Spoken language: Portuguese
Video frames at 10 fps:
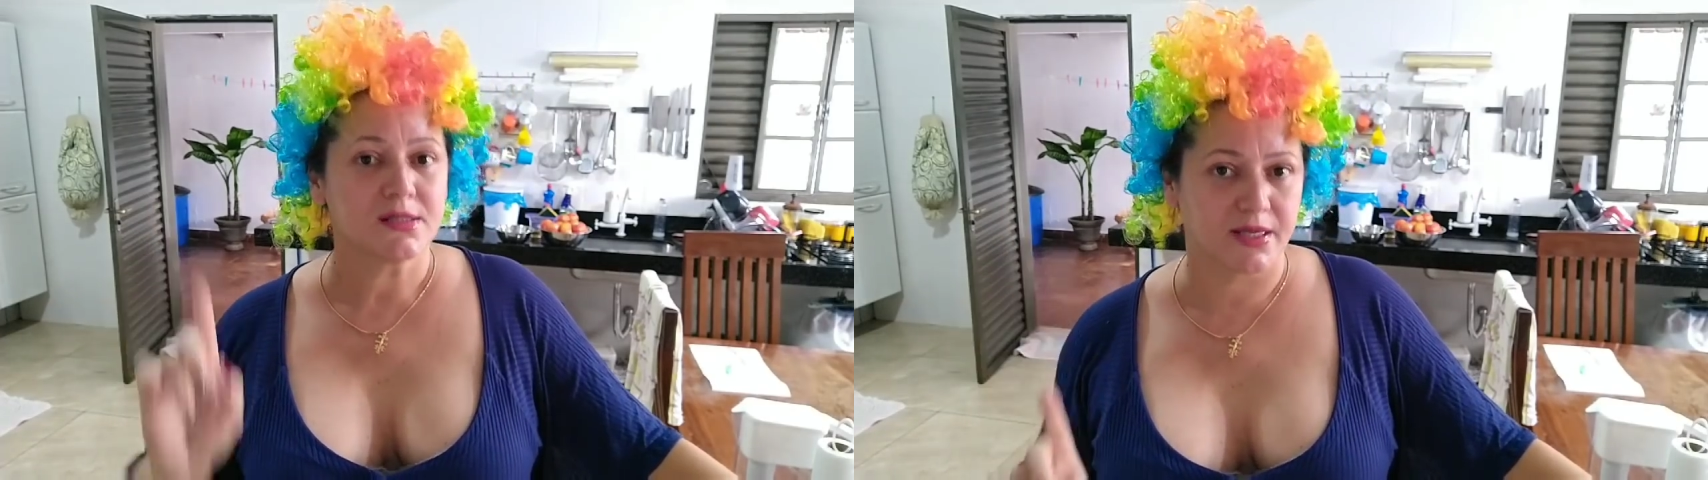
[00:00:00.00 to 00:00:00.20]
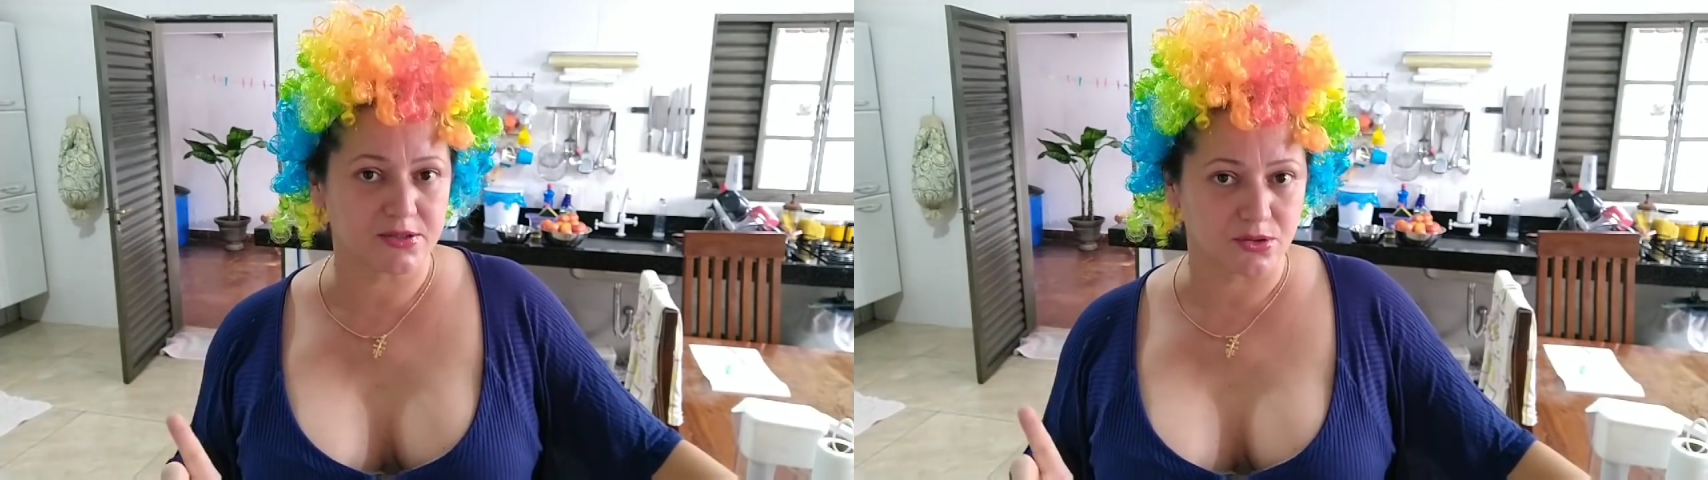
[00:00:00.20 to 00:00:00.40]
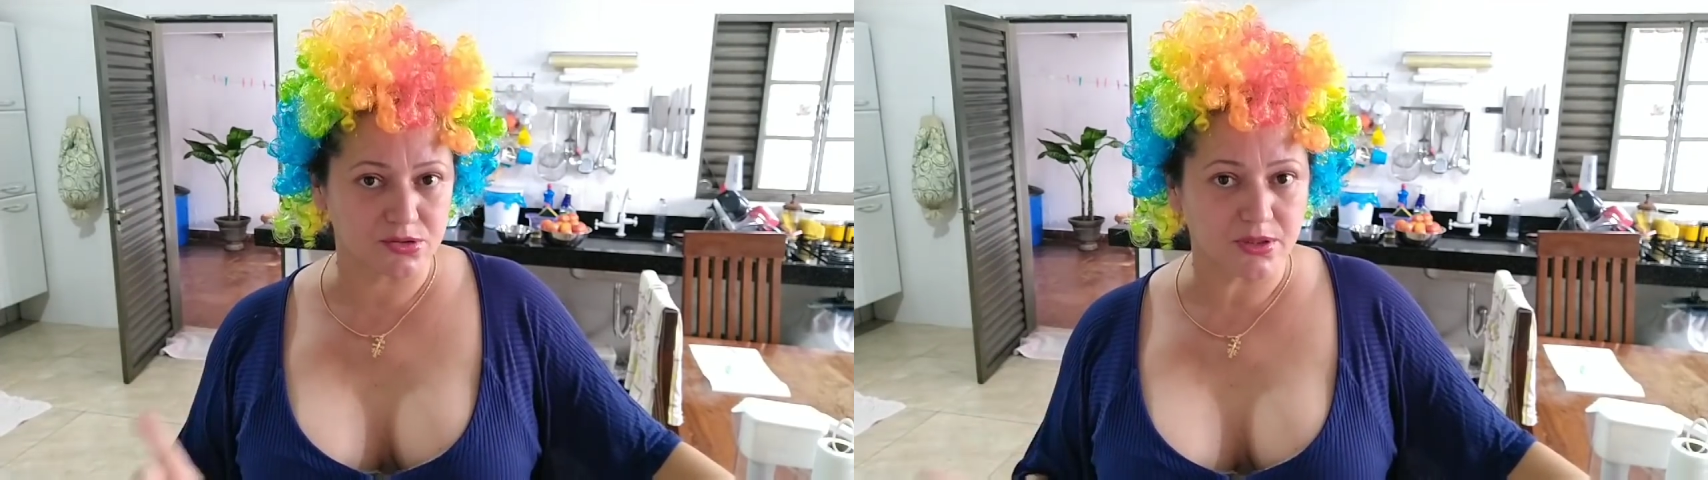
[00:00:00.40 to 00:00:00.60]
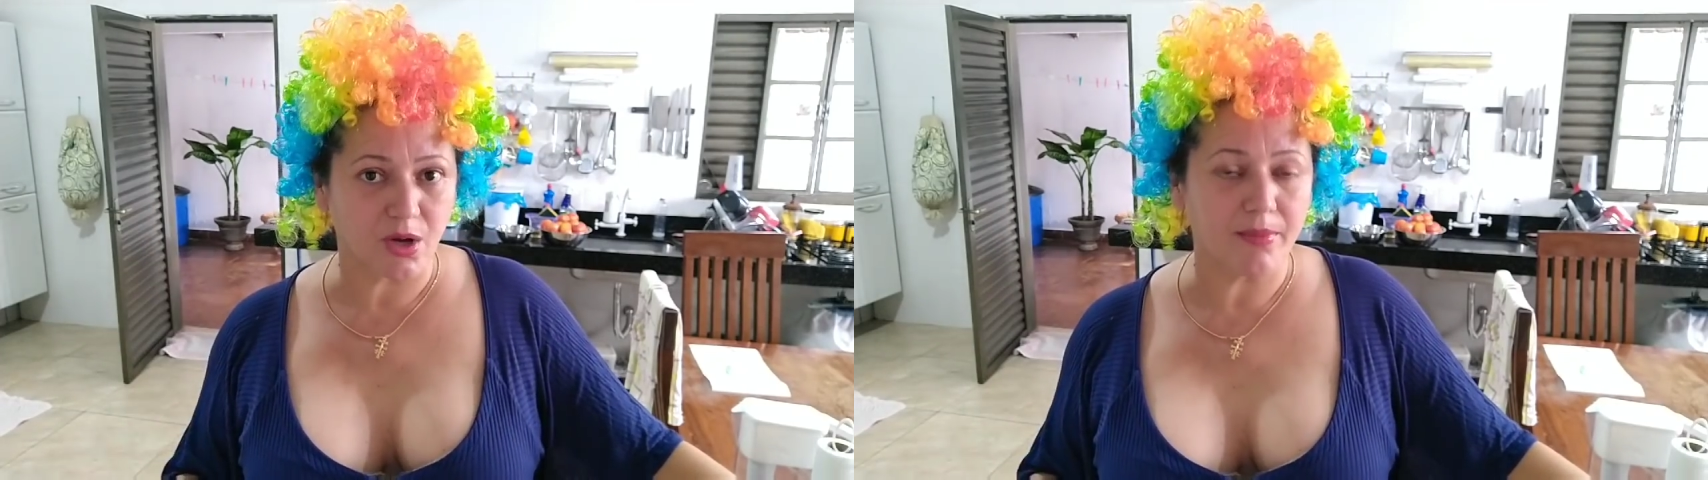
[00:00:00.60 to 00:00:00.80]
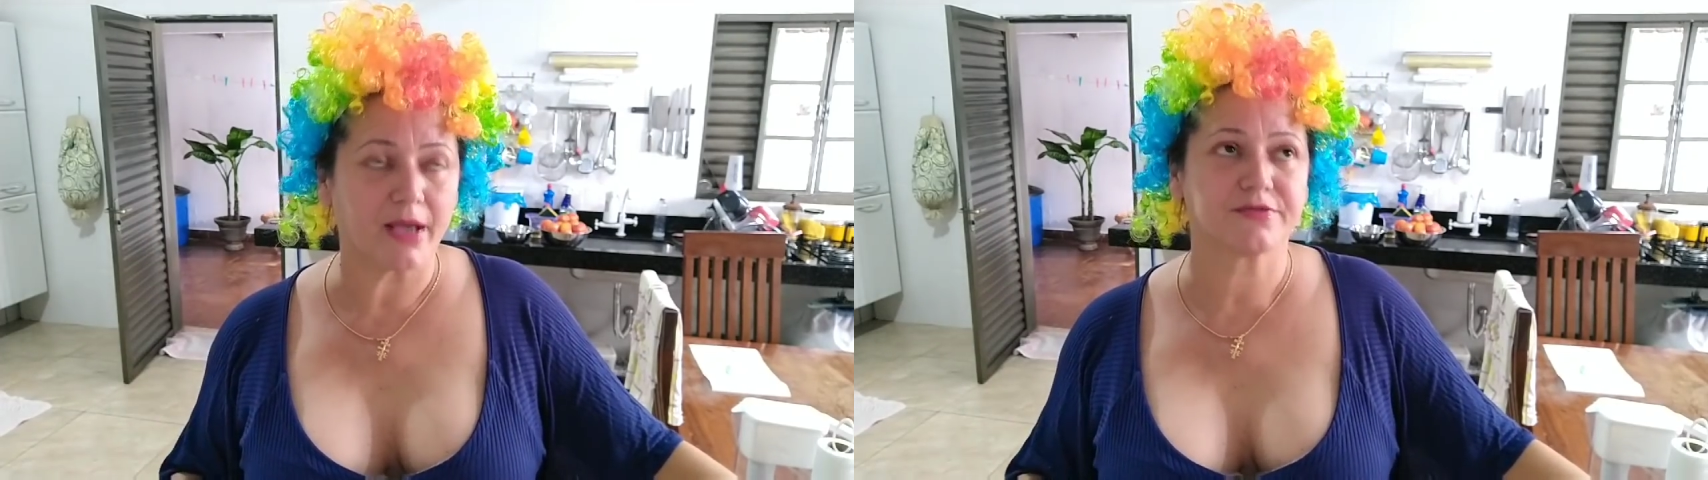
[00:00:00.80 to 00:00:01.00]
sem
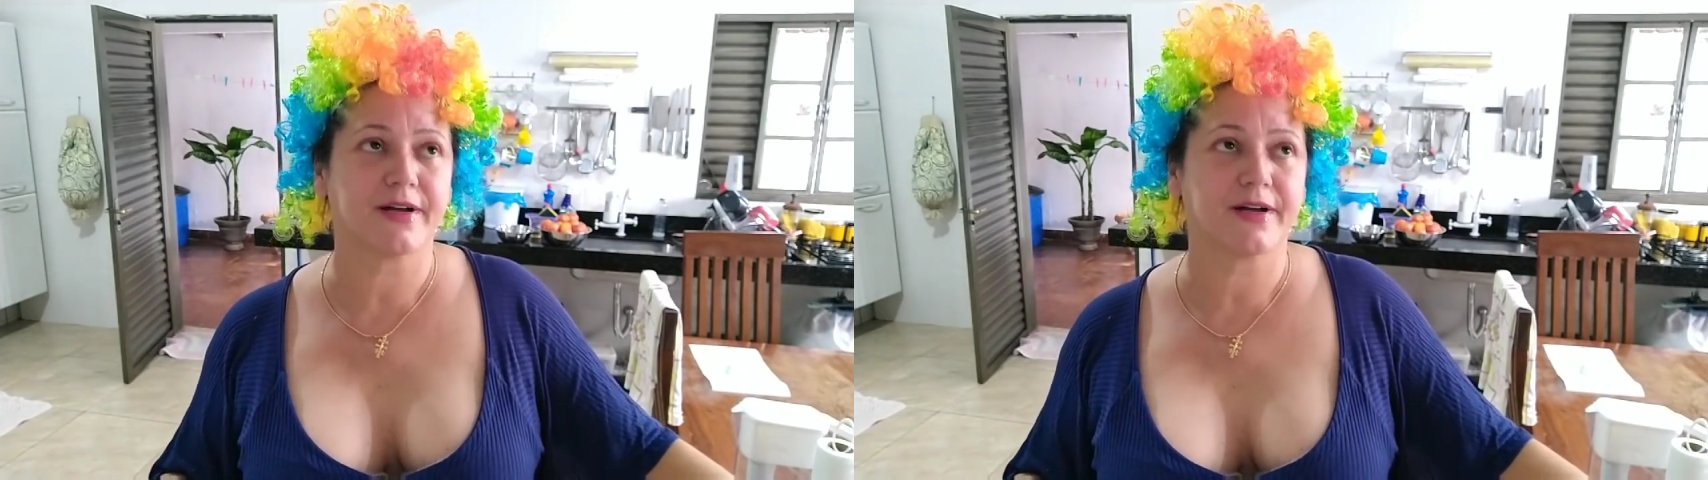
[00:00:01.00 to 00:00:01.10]
consultar o médico.